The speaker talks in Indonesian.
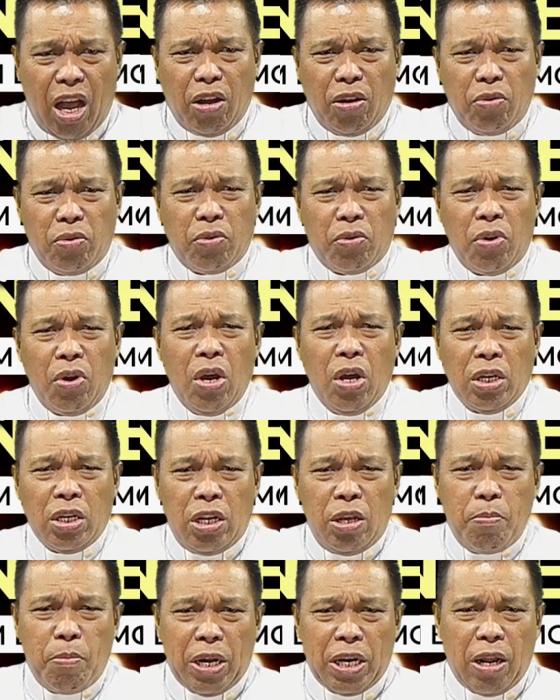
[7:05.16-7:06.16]
tahu
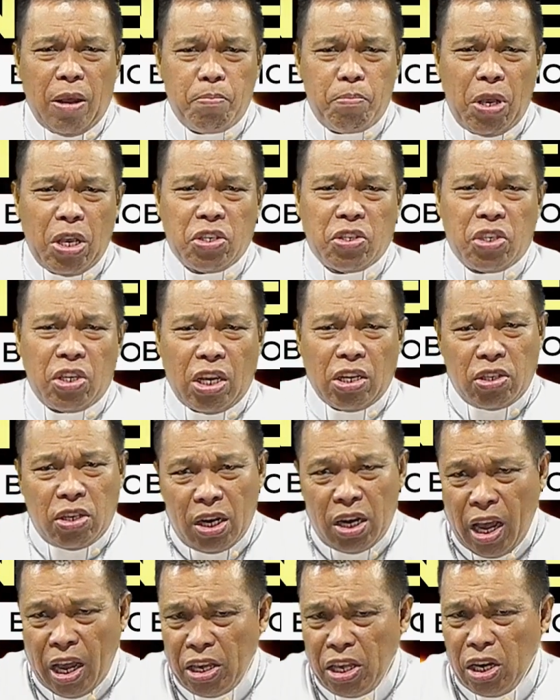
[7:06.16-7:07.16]
di mana Mesias
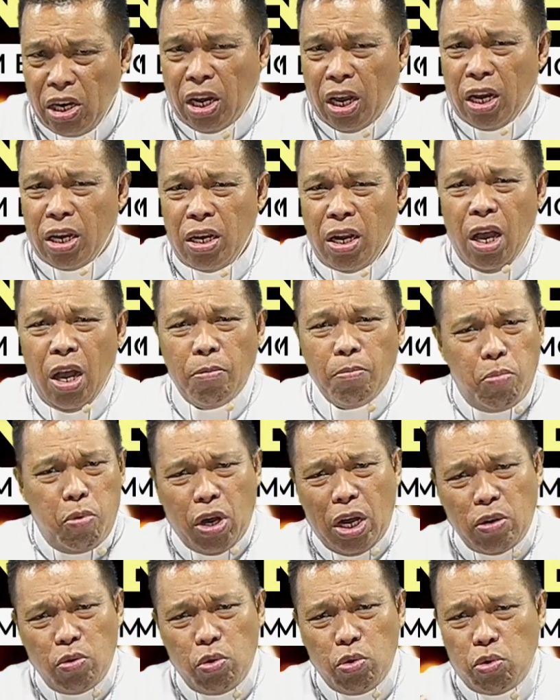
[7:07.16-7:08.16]
dilahirkan,
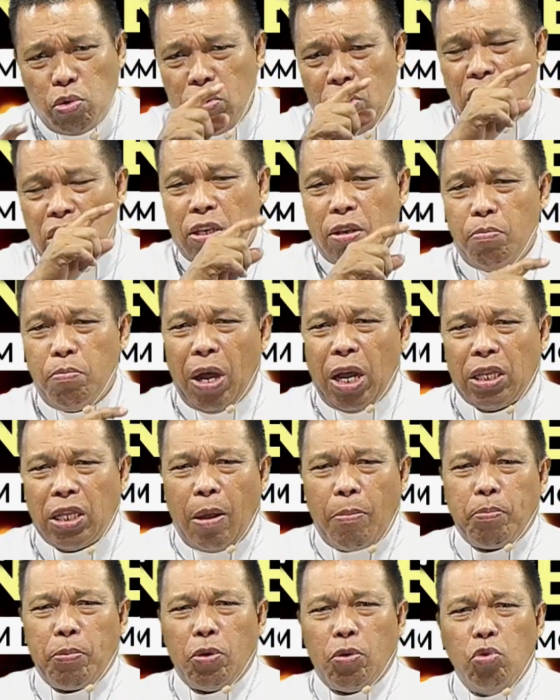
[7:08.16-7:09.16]
bukan untuk disembah
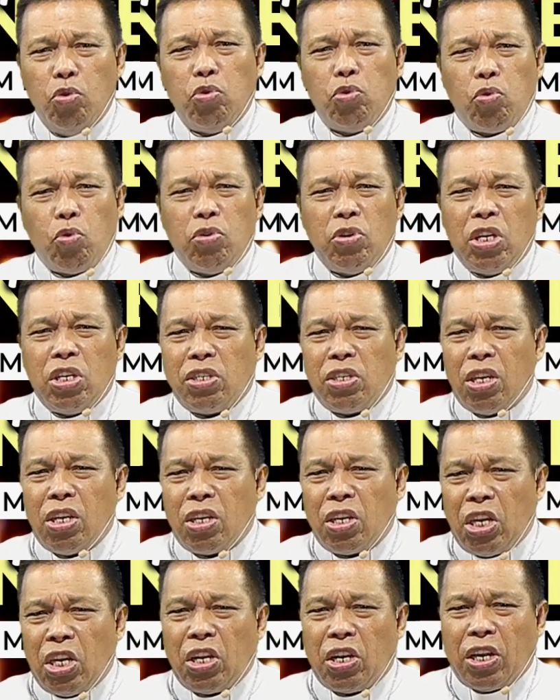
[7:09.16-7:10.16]
tapi untuk
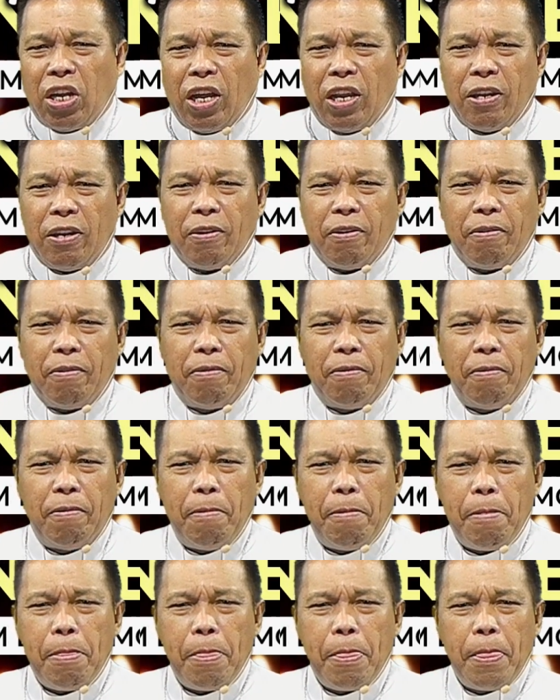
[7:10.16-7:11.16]
disingkirkan
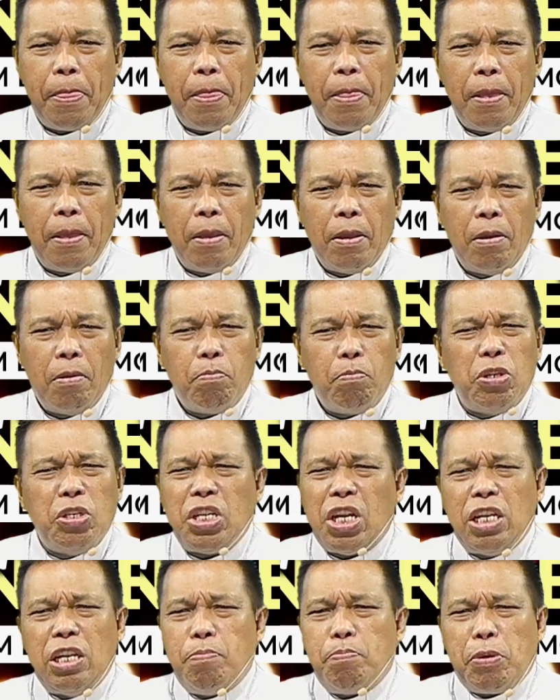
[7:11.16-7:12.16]

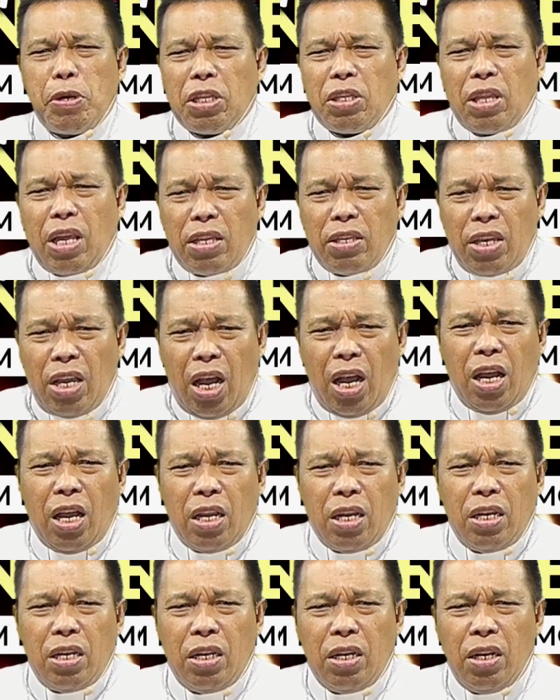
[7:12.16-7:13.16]
menjadi
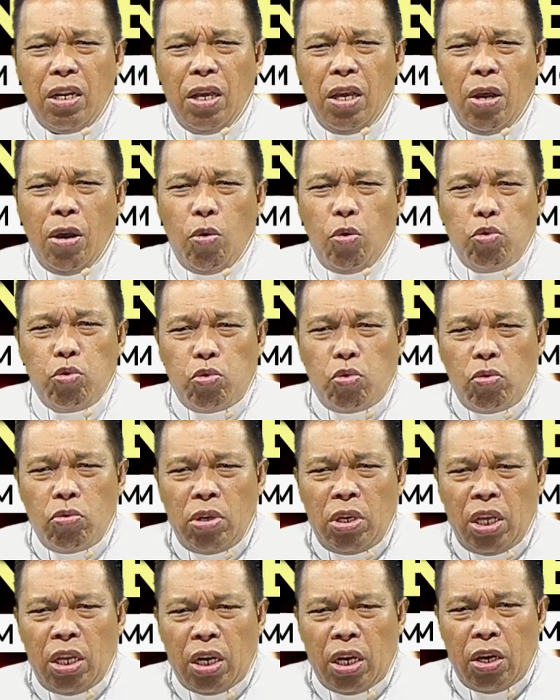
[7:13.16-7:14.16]
pertanyaan untuk
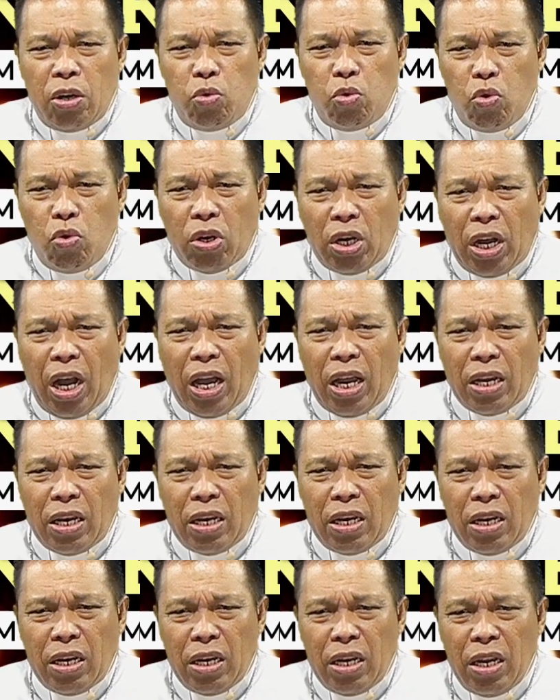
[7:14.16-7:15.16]

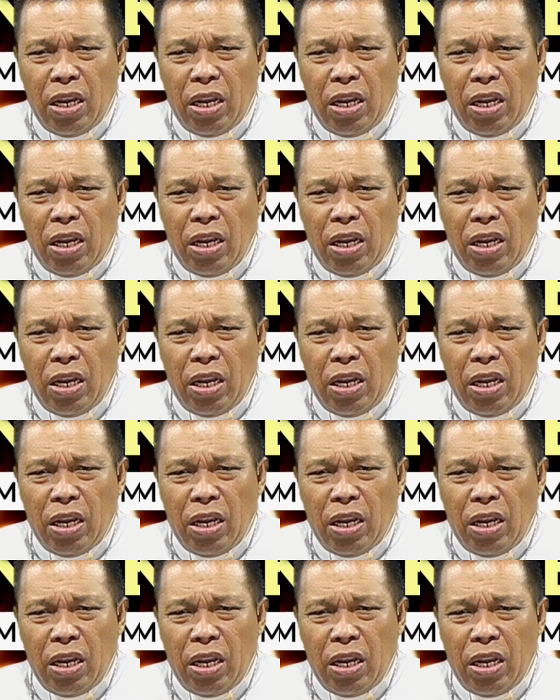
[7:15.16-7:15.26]
direnungkan